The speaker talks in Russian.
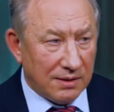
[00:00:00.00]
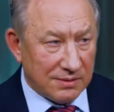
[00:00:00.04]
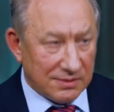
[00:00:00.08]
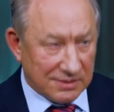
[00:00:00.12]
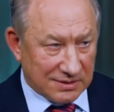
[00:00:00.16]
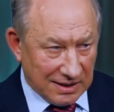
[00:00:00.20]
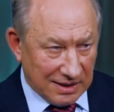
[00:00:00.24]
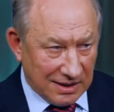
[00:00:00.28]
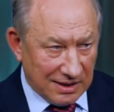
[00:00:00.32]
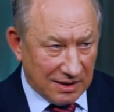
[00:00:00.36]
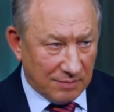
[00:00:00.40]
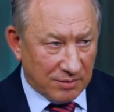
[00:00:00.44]

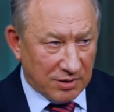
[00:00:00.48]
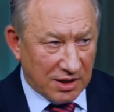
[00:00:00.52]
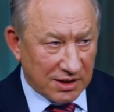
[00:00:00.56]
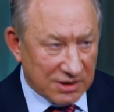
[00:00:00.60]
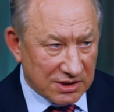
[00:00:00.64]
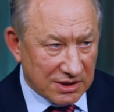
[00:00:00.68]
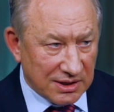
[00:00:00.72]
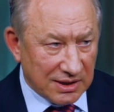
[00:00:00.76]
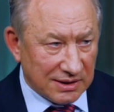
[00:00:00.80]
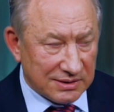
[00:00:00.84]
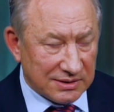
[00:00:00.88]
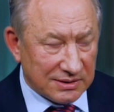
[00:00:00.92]
стали
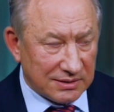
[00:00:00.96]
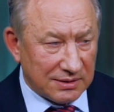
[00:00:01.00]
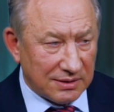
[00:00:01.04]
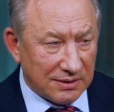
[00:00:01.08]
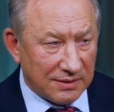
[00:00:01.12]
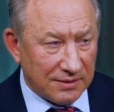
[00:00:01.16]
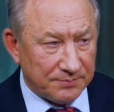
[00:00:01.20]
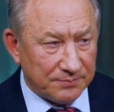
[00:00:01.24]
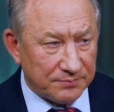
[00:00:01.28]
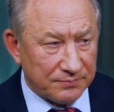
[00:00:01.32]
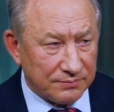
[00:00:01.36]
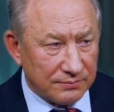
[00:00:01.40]

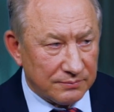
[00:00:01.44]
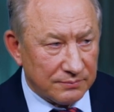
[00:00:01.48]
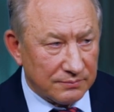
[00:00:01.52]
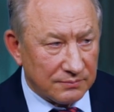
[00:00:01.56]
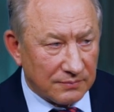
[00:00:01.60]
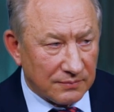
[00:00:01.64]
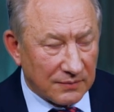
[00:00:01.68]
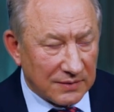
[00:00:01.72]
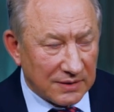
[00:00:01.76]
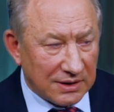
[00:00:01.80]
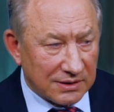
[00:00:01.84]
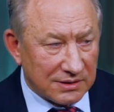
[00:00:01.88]
обращаться,
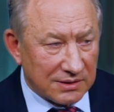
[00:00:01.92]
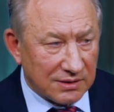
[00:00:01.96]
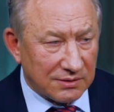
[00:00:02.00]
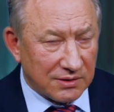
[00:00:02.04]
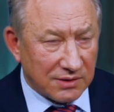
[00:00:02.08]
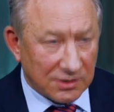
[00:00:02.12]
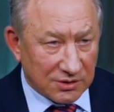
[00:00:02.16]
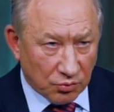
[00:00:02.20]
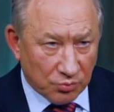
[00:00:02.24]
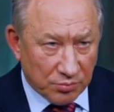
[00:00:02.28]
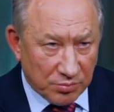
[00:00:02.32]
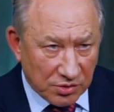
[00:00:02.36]

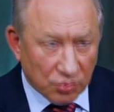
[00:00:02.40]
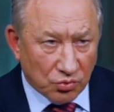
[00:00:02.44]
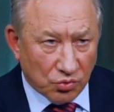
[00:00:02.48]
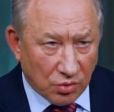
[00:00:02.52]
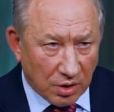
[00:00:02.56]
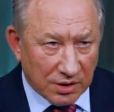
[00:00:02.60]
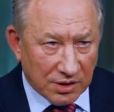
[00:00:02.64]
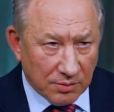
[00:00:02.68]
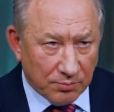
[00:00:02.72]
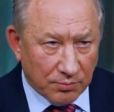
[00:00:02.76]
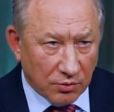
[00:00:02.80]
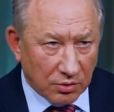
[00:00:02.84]
значит, эту
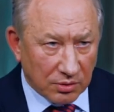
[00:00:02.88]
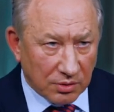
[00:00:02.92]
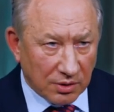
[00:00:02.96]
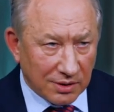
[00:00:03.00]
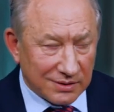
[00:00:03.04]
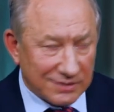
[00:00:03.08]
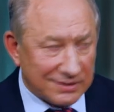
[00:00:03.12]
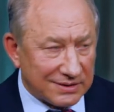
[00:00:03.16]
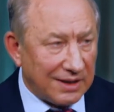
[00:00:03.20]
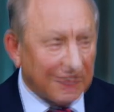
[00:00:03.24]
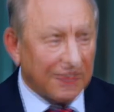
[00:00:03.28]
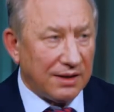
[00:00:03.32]
беду они
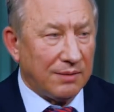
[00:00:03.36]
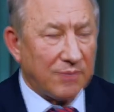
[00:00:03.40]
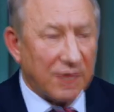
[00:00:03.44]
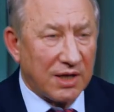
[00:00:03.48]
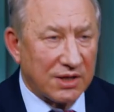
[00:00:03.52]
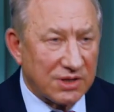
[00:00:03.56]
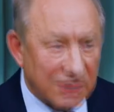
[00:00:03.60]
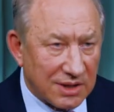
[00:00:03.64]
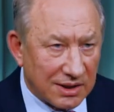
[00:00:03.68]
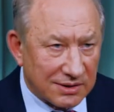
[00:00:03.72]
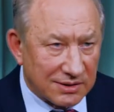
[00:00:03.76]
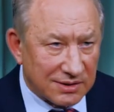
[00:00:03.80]
поняли, стали
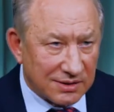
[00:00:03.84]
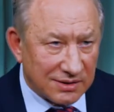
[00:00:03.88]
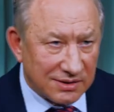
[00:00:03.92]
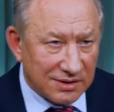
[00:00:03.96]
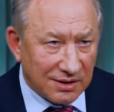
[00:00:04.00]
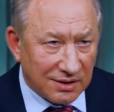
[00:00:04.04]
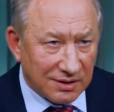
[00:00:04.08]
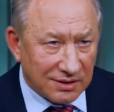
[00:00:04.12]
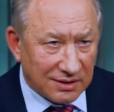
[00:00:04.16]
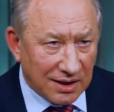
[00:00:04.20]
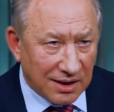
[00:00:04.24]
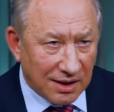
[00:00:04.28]
обращаться к
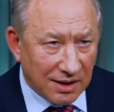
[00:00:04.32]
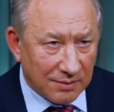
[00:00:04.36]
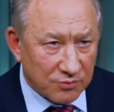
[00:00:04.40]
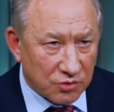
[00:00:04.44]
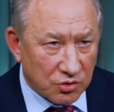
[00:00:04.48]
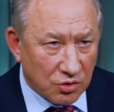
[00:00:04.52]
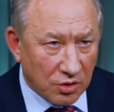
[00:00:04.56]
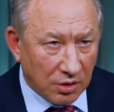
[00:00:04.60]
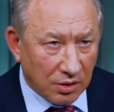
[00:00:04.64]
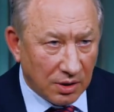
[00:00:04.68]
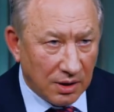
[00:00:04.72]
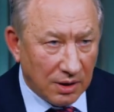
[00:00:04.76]
директорям
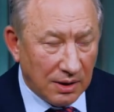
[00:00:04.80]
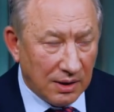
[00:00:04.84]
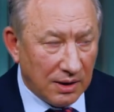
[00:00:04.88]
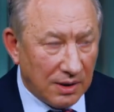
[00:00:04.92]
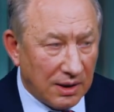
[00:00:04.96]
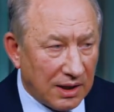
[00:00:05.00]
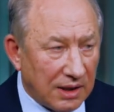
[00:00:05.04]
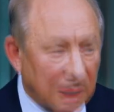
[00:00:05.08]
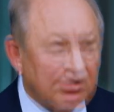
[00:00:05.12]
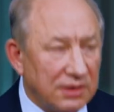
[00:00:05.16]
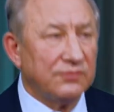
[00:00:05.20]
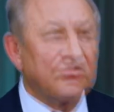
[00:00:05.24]
школ,
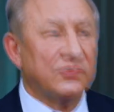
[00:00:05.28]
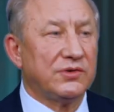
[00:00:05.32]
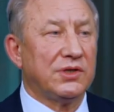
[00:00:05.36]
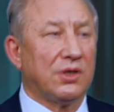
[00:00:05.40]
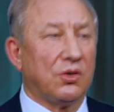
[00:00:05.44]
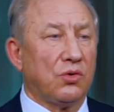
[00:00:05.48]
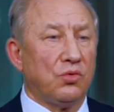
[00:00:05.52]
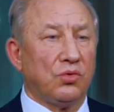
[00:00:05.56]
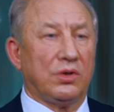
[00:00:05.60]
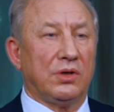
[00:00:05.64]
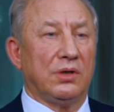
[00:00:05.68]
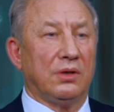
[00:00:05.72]
они
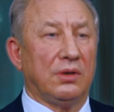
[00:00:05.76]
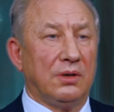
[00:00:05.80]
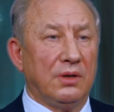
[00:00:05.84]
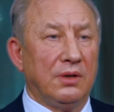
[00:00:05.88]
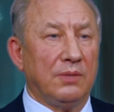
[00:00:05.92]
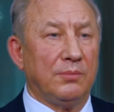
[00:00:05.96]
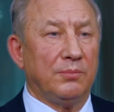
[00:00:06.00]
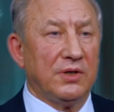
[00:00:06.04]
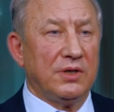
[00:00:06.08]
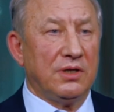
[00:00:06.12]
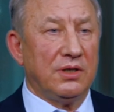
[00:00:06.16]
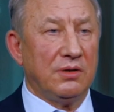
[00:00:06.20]
все руки
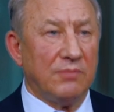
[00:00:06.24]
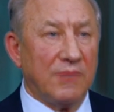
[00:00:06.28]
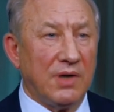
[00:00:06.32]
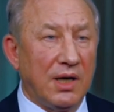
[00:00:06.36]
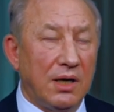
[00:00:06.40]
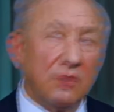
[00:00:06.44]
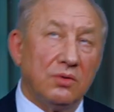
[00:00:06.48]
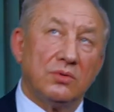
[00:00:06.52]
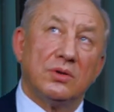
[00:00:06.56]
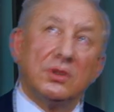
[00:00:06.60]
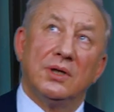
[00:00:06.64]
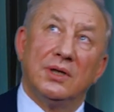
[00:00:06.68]

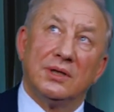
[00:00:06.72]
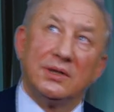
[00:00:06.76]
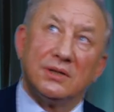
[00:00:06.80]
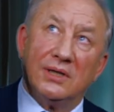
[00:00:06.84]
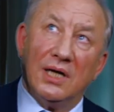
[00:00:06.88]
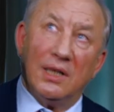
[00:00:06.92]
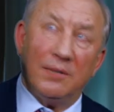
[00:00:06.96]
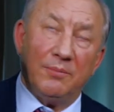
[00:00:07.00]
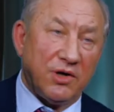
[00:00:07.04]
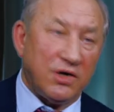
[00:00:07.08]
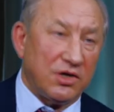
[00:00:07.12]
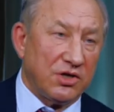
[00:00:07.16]
поднимают,
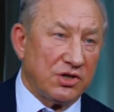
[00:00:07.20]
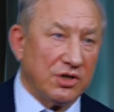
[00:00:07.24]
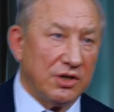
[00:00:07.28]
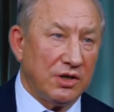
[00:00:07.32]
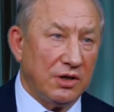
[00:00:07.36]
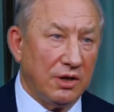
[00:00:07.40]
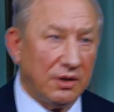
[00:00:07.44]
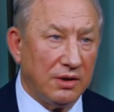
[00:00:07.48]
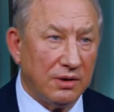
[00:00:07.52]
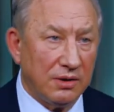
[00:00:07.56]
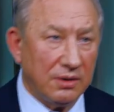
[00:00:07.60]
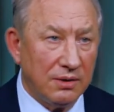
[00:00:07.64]
там
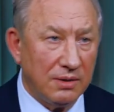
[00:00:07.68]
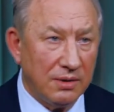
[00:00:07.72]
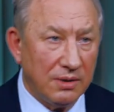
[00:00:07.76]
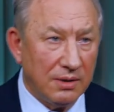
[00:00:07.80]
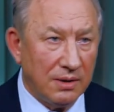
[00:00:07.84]
решили.